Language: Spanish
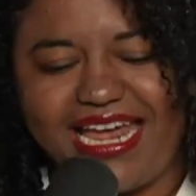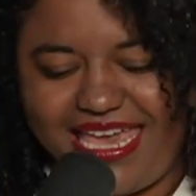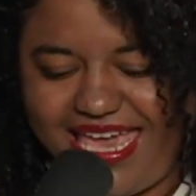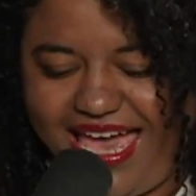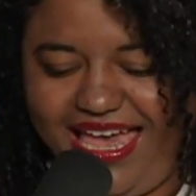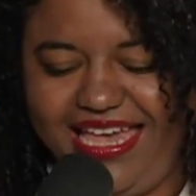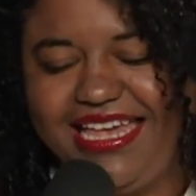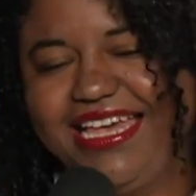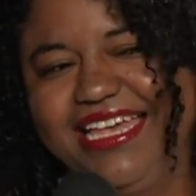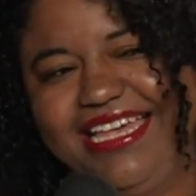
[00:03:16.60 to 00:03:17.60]
y ya.
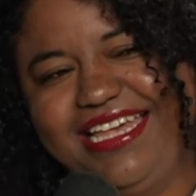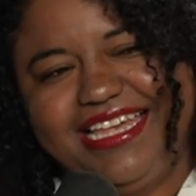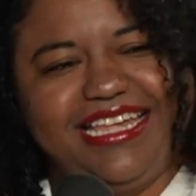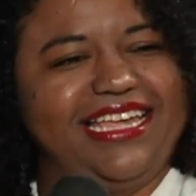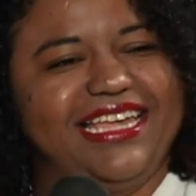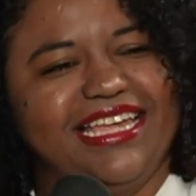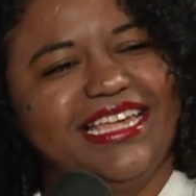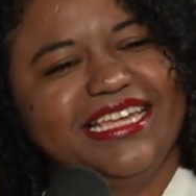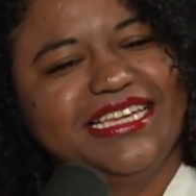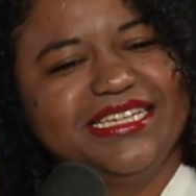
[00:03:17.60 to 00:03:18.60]
No, pero
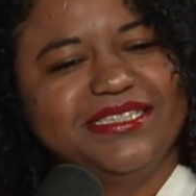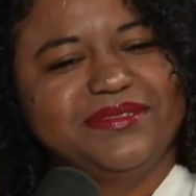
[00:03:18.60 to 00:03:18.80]
espérate.